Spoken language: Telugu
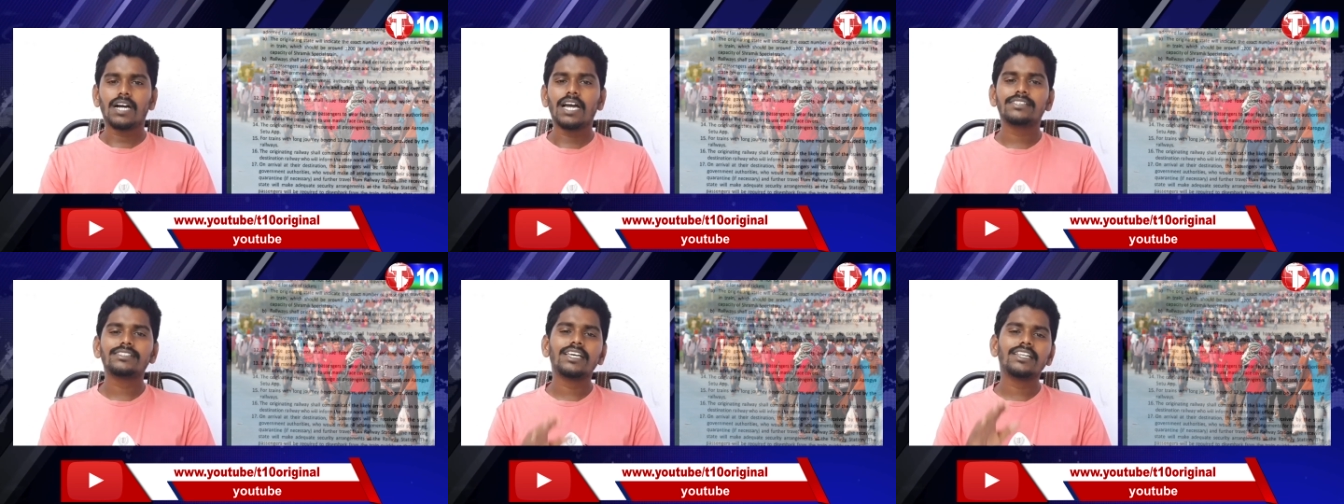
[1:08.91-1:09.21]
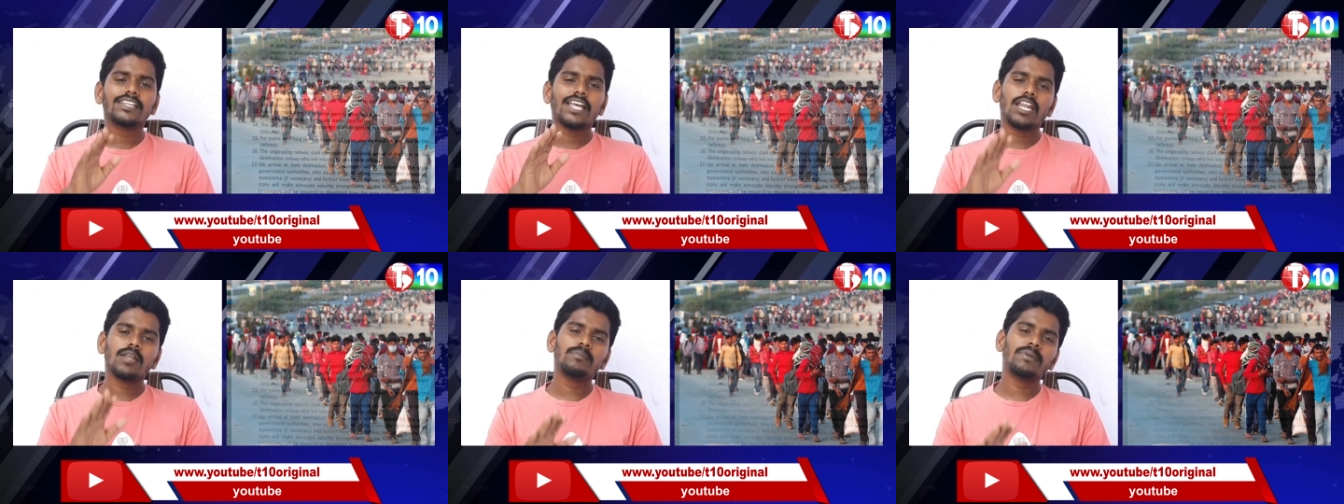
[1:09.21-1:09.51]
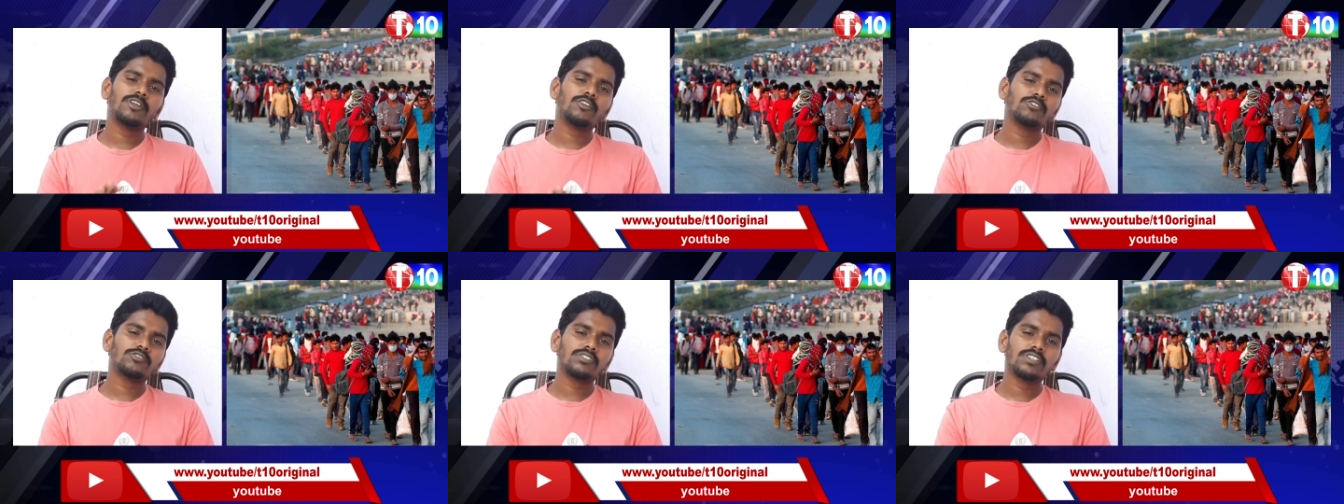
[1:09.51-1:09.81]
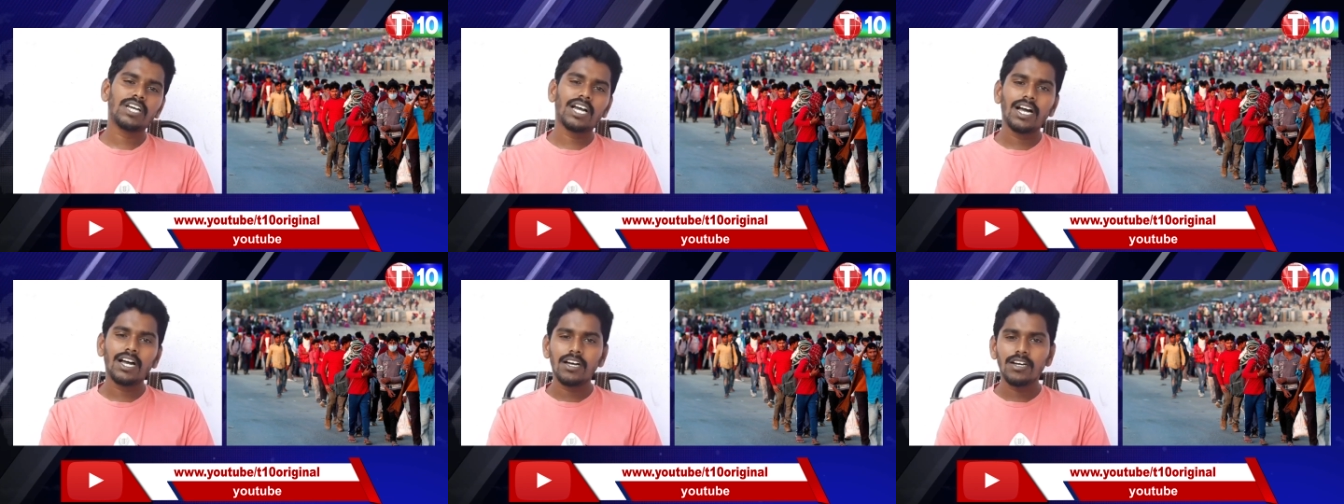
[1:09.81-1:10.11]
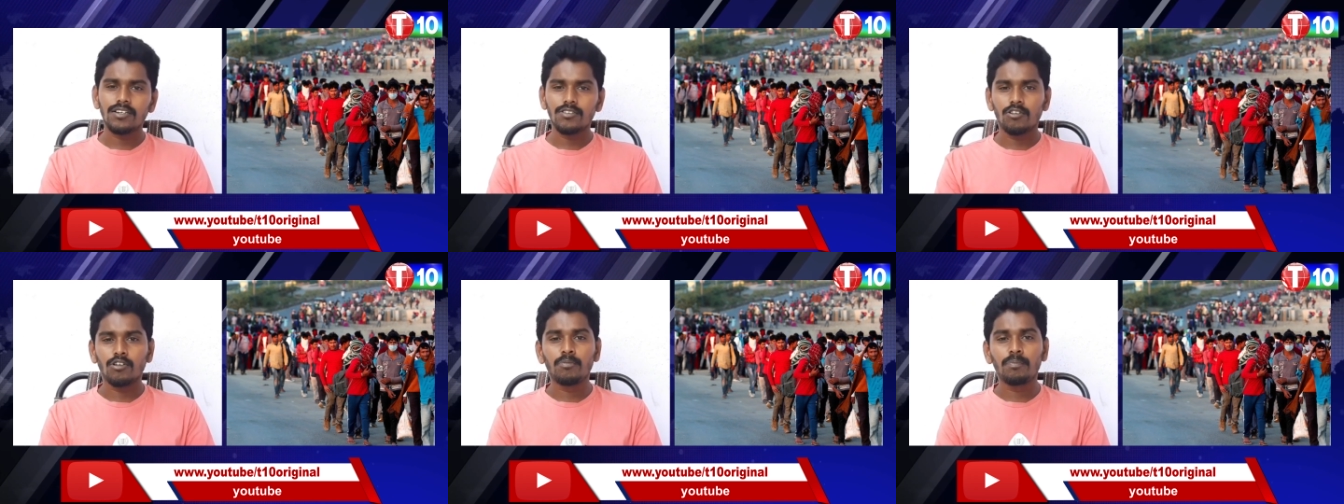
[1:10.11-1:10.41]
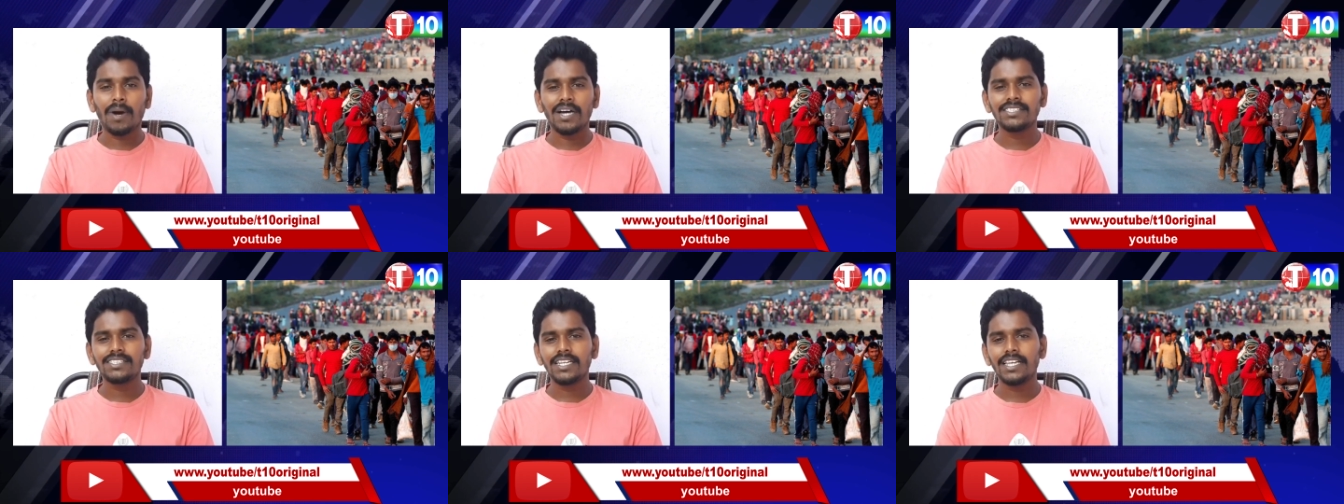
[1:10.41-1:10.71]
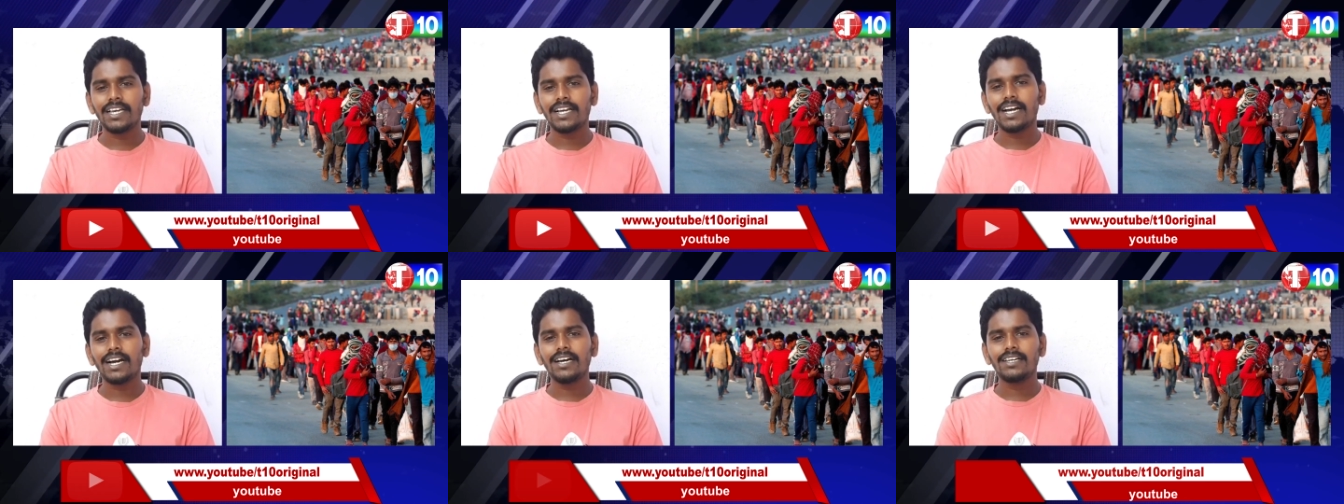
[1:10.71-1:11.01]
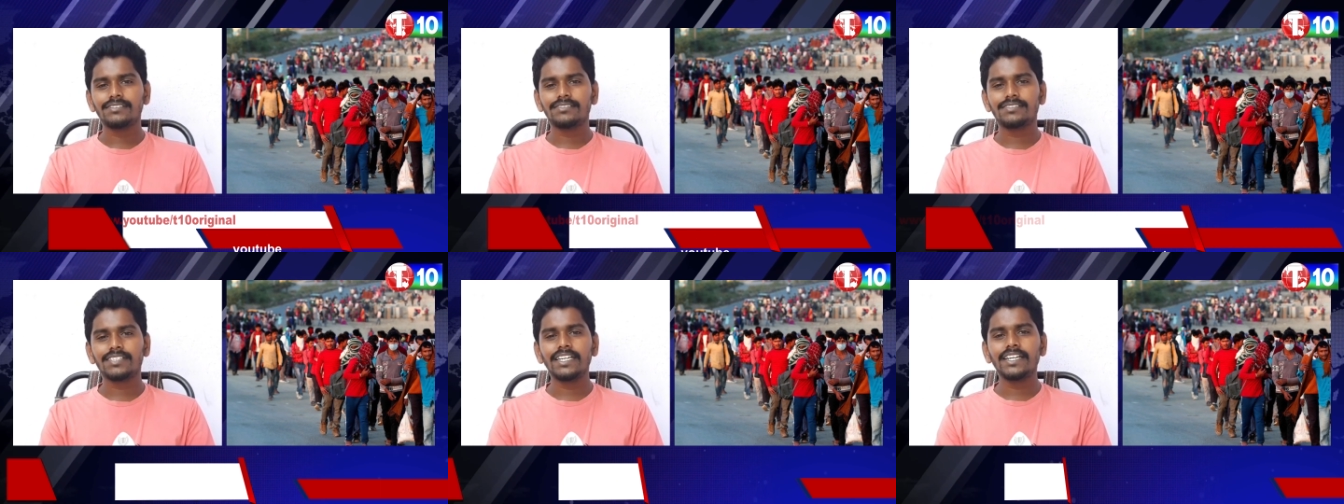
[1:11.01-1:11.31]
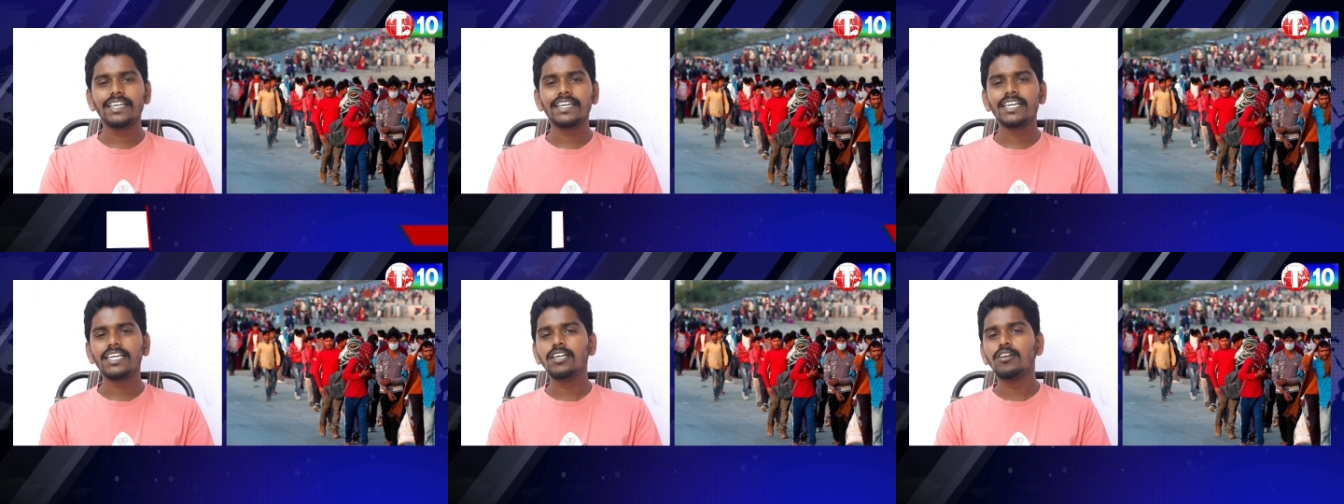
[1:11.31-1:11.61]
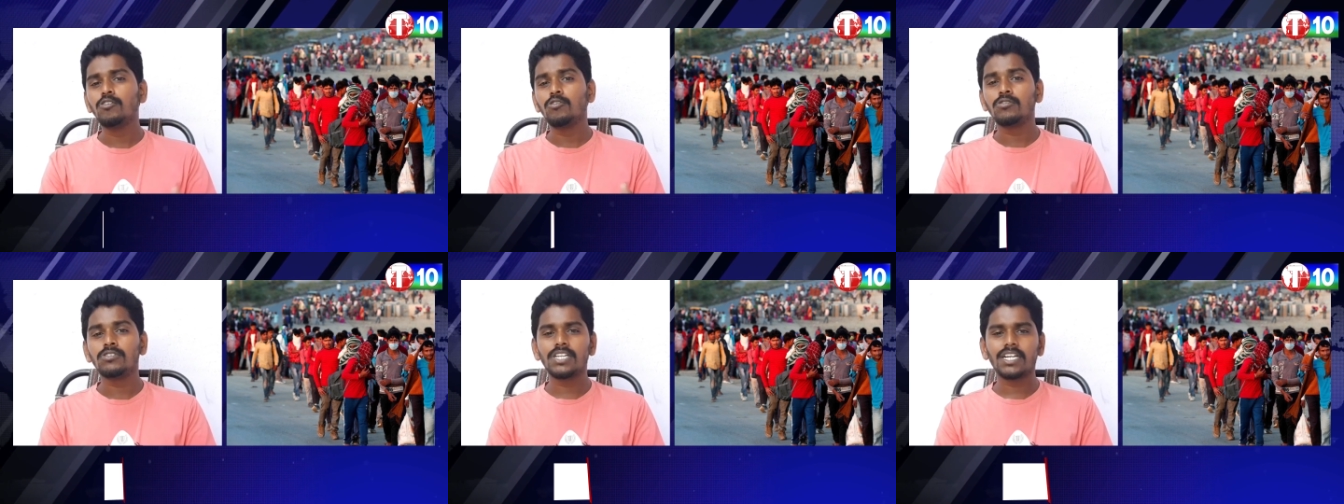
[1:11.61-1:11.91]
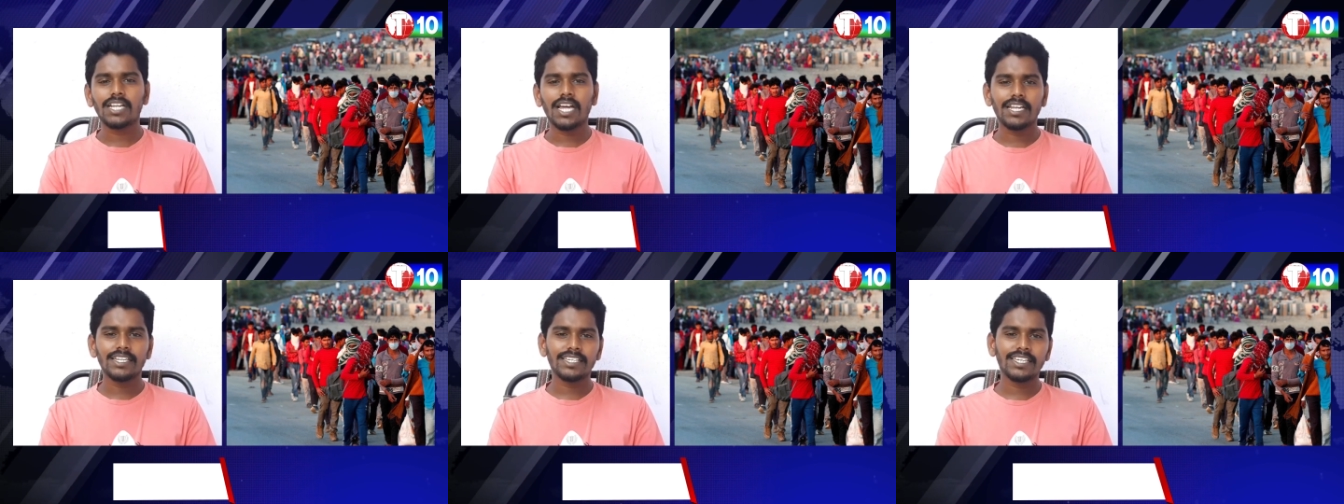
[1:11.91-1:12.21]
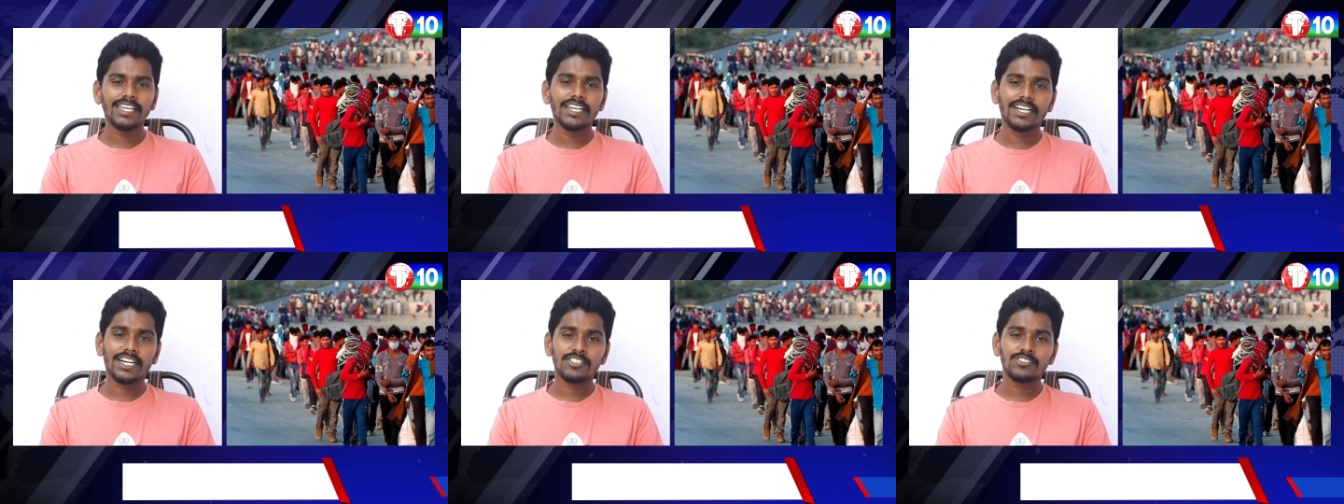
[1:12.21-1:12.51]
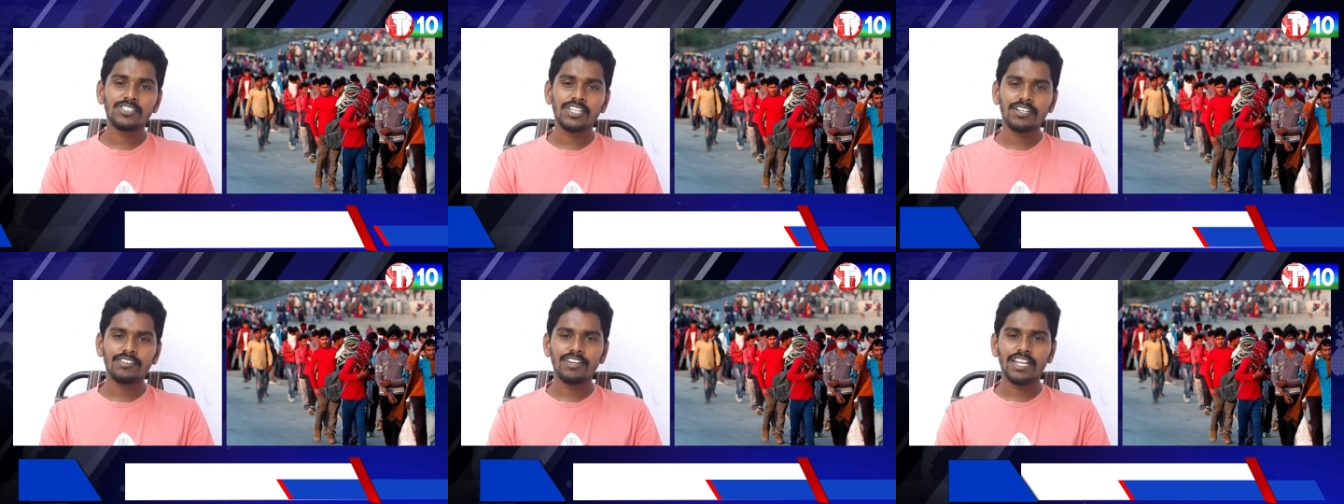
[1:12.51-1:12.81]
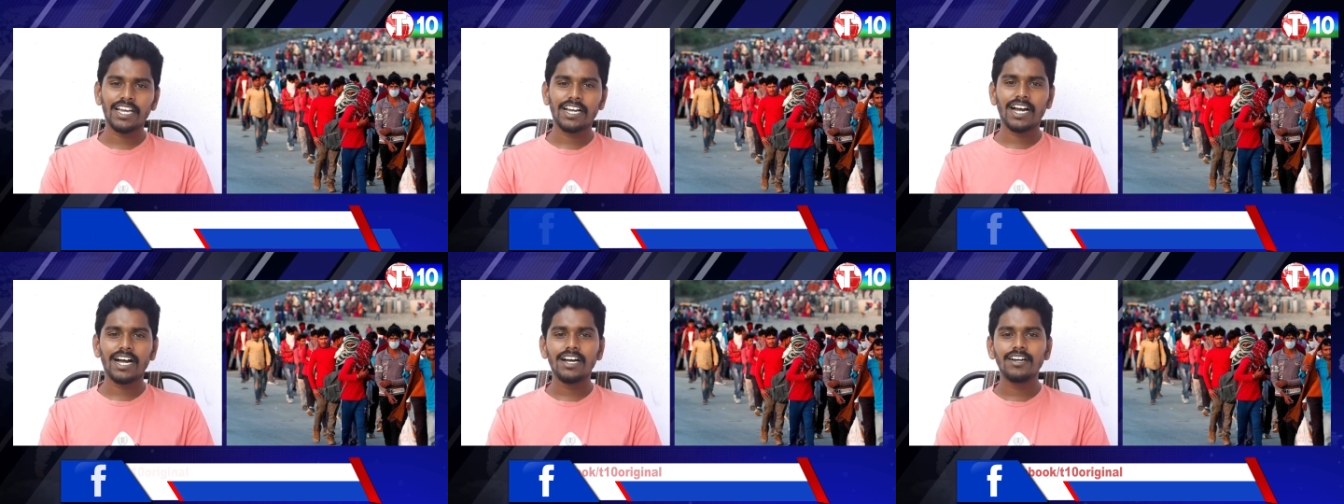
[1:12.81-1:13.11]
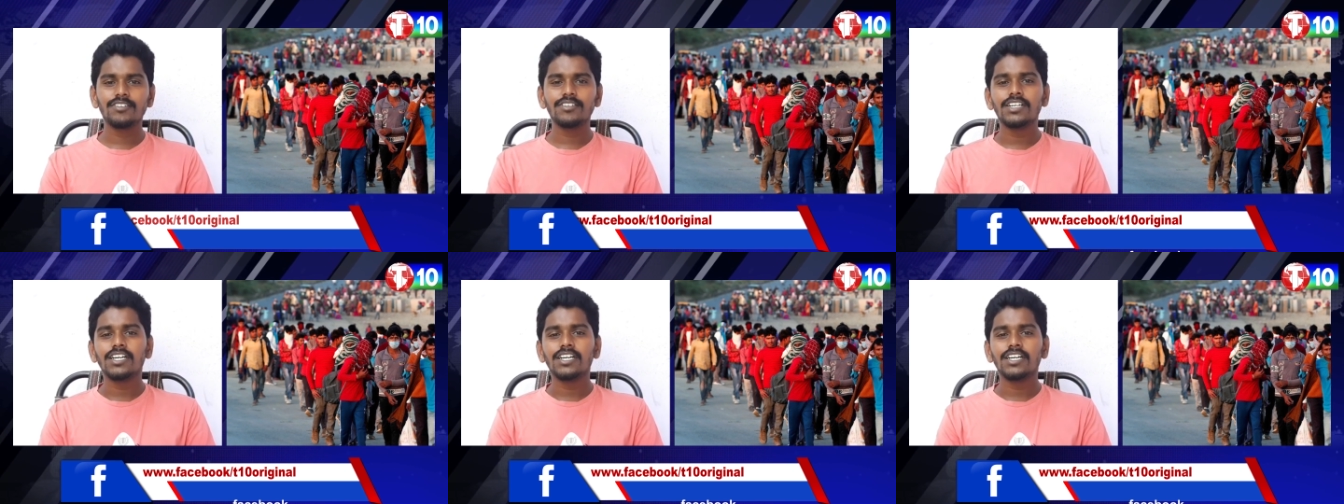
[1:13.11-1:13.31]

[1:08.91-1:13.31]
అయితే నలభై రోజులుగా ఉపాధి లేక తిండికి ఉండడానికి ఖర్చులకు లేక